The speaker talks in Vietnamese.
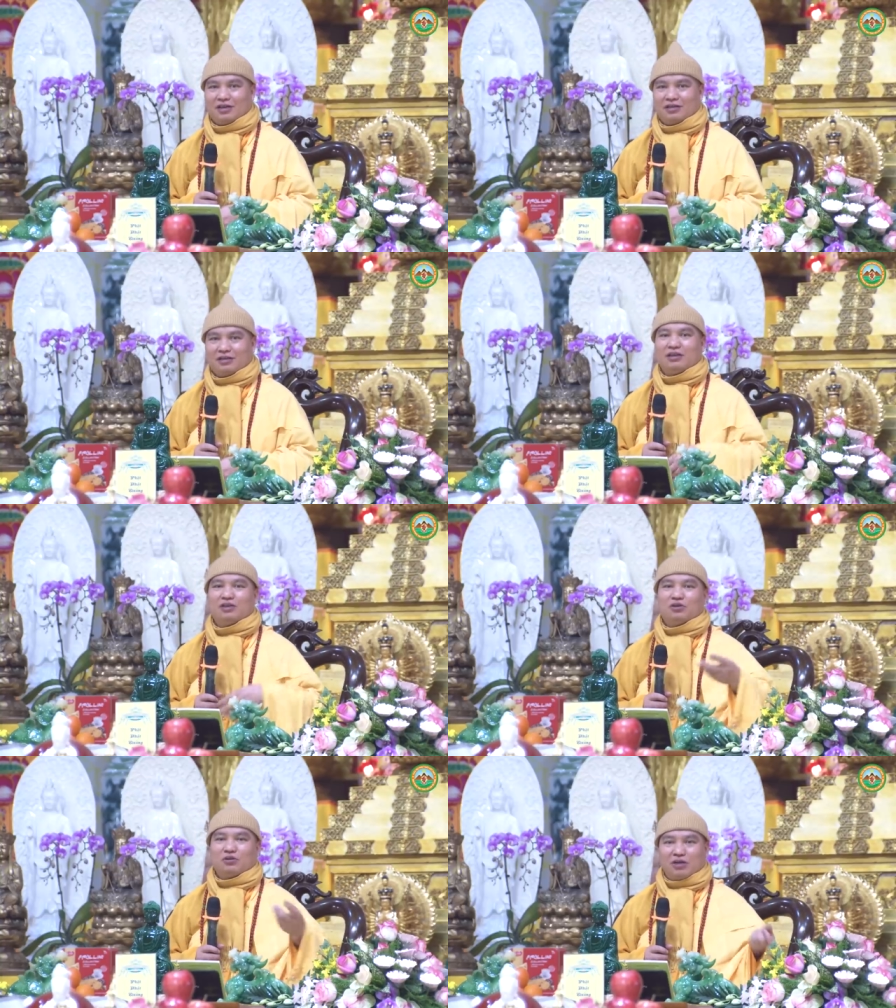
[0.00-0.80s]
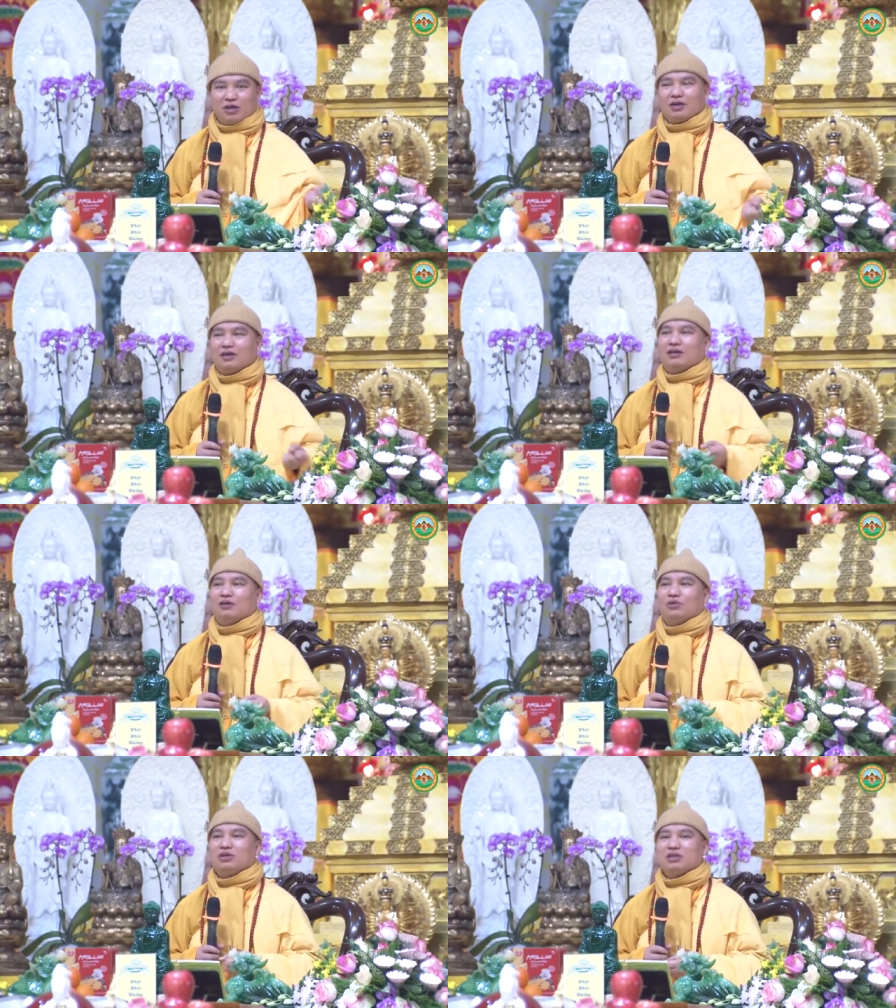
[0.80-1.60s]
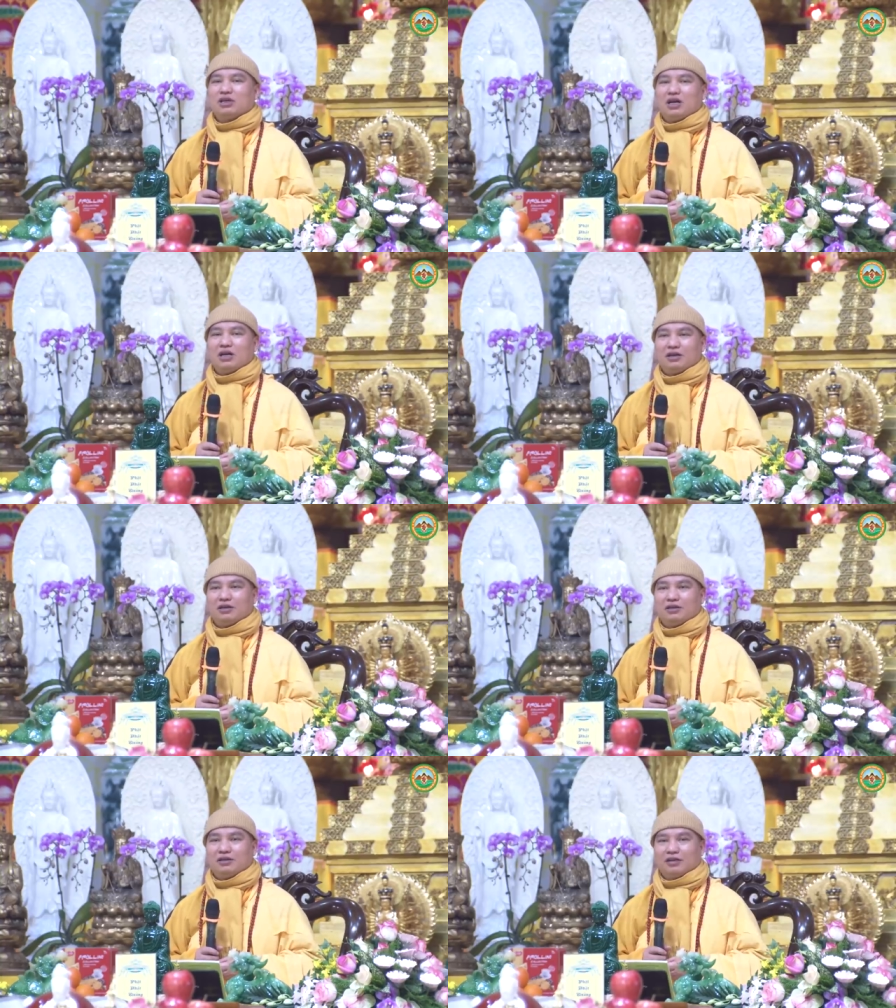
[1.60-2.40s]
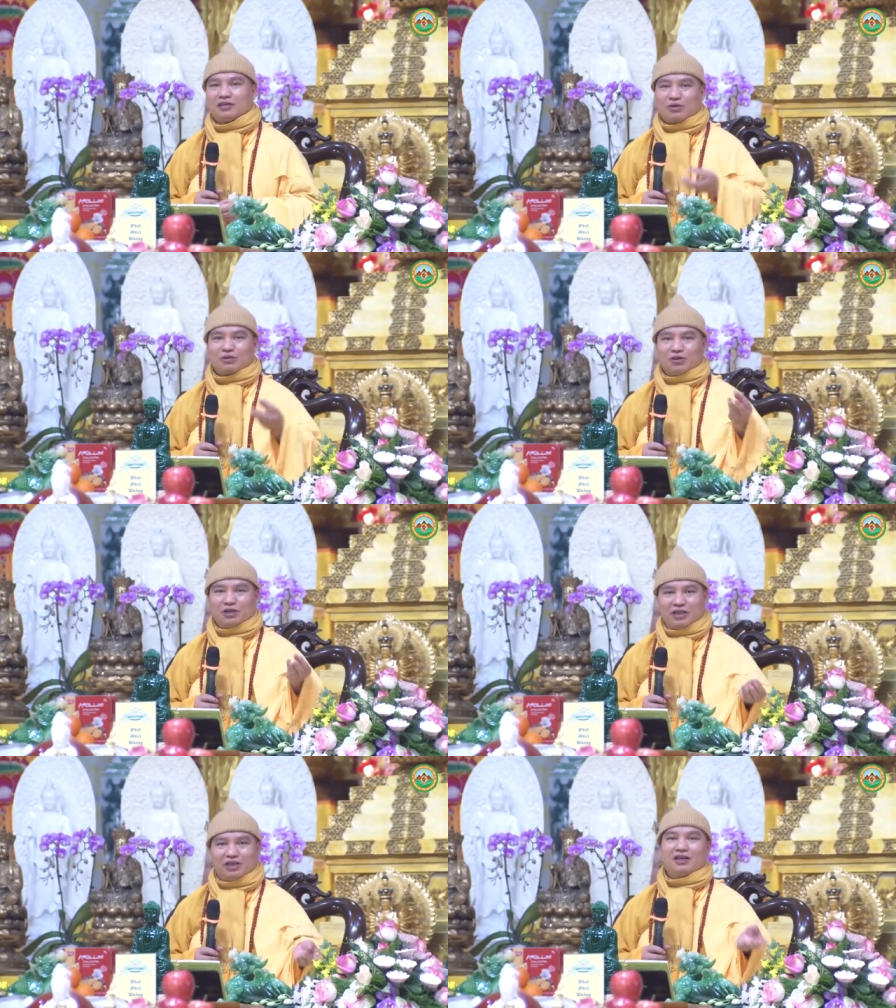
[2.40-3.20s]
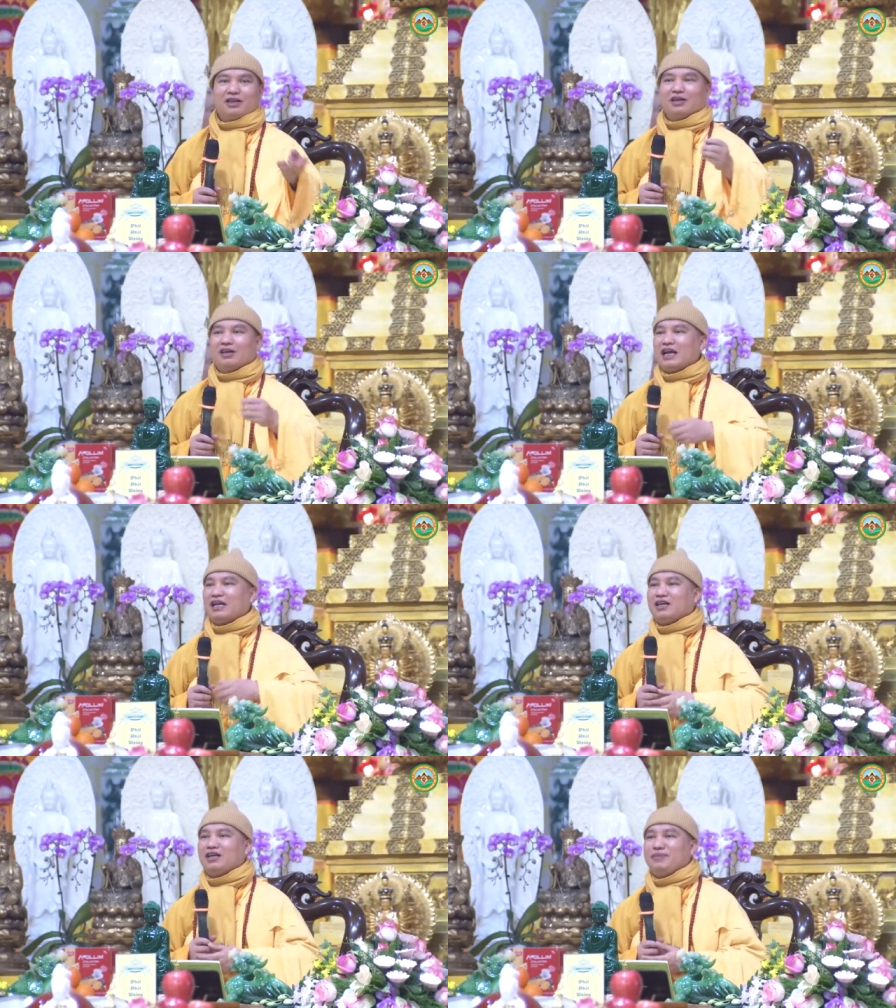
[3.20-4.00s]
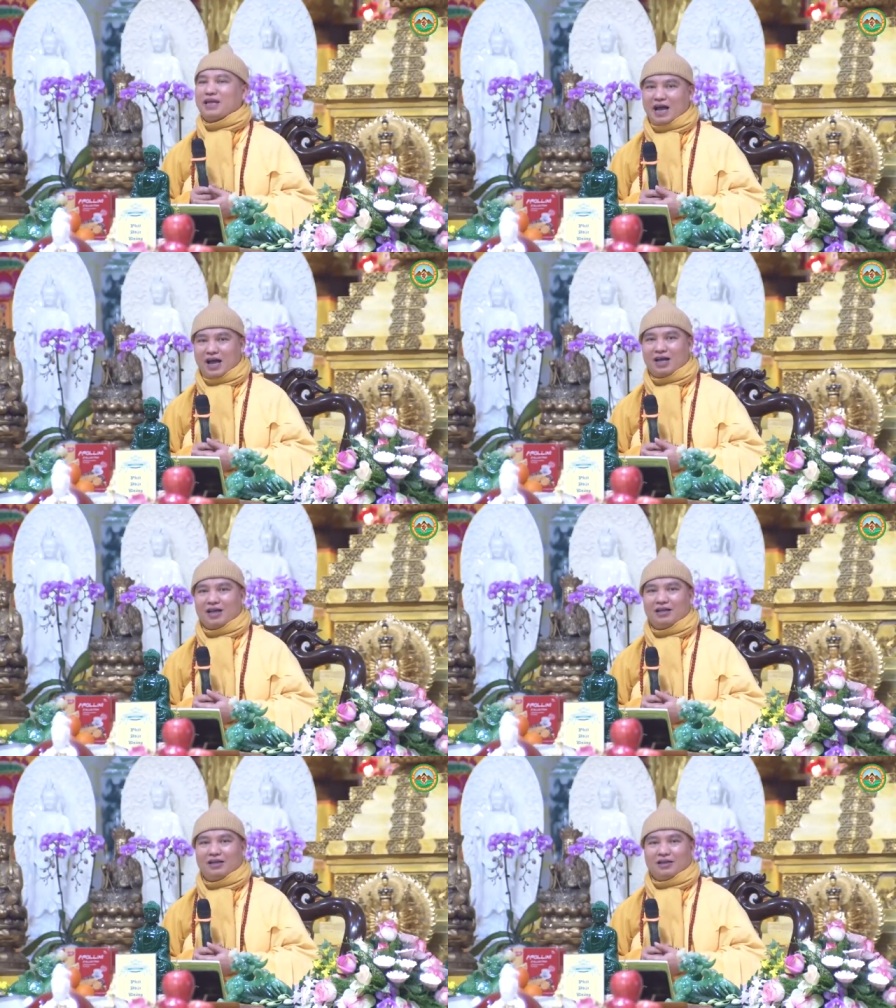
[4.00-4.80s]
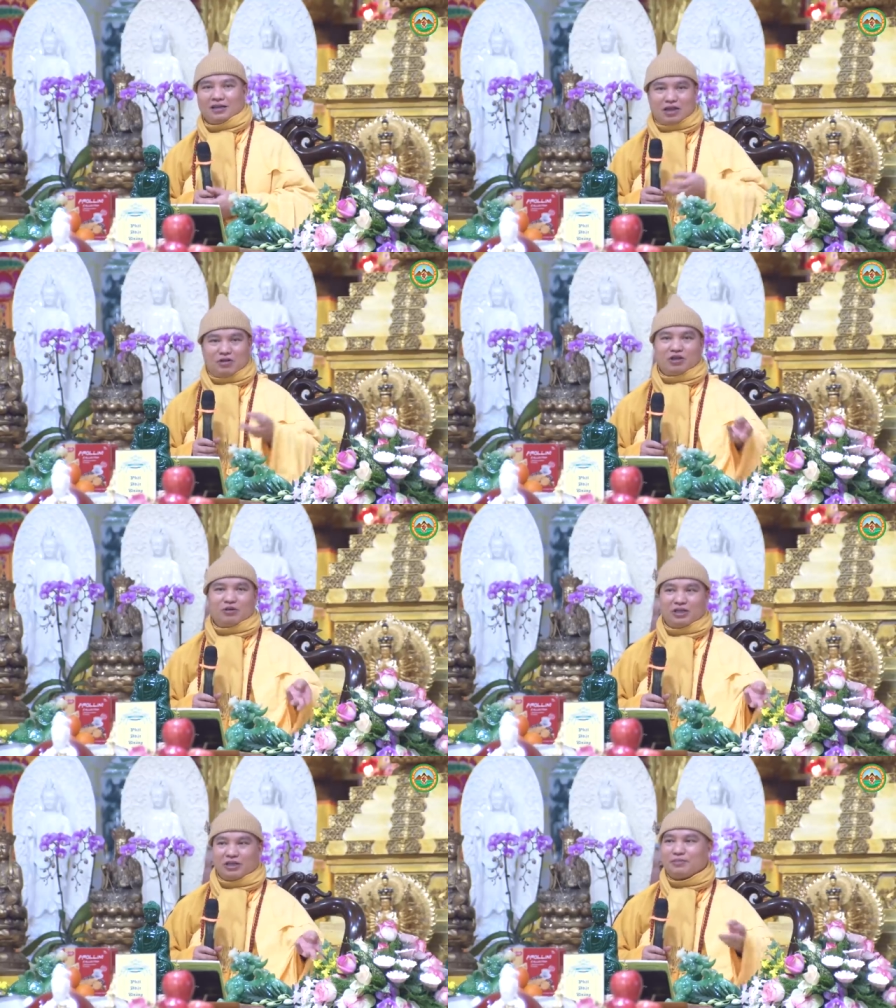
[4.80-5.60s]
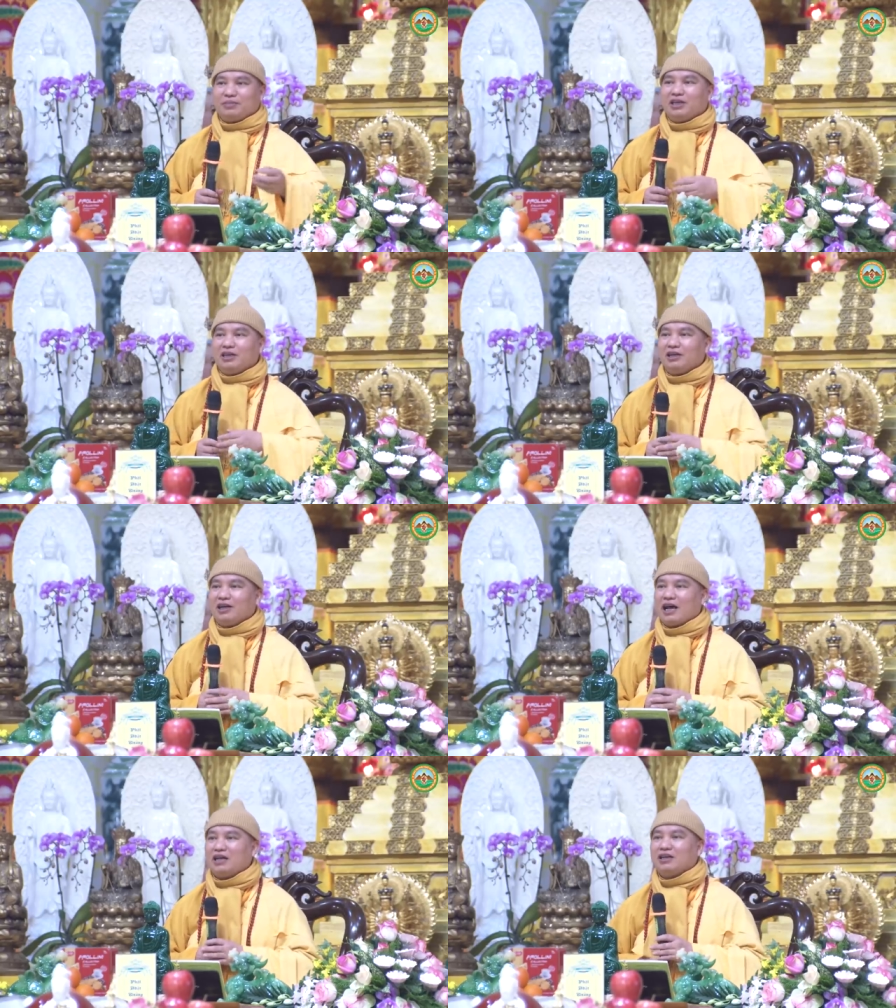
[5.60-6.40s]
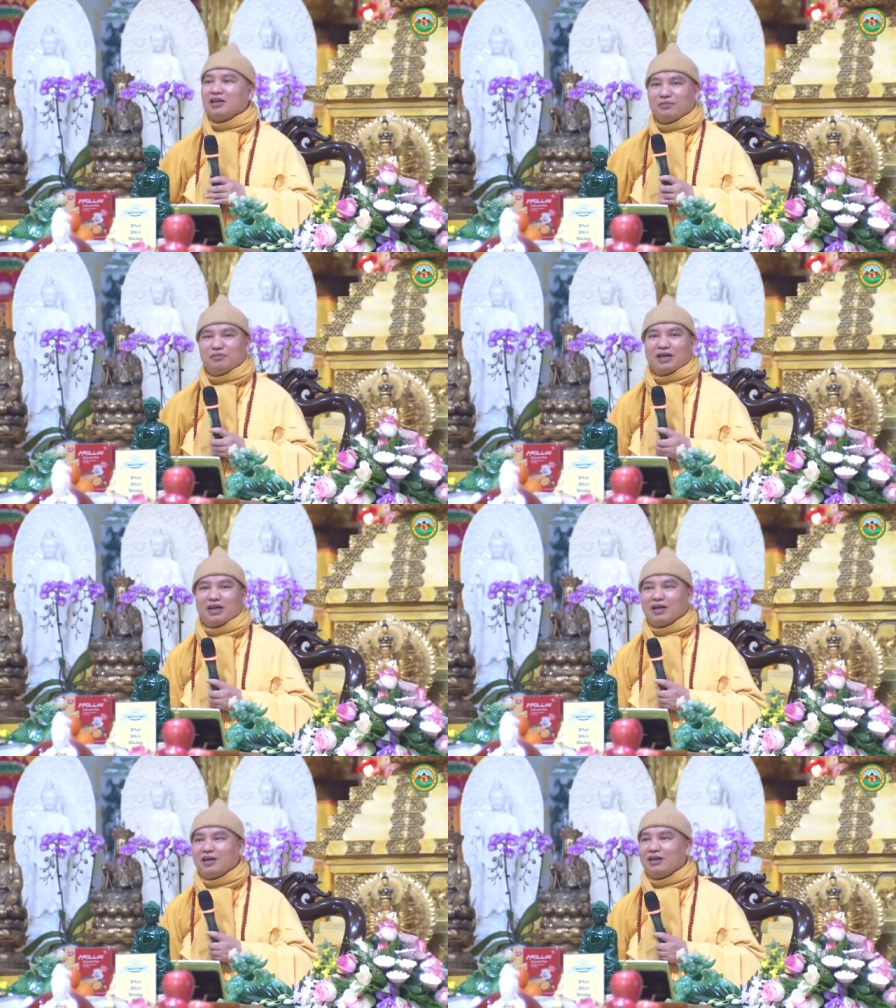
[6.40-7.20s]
từ chỗ uống sữa xong rồi gì ăn cơm nhá xong rồi mới tập gì ăn cơm à,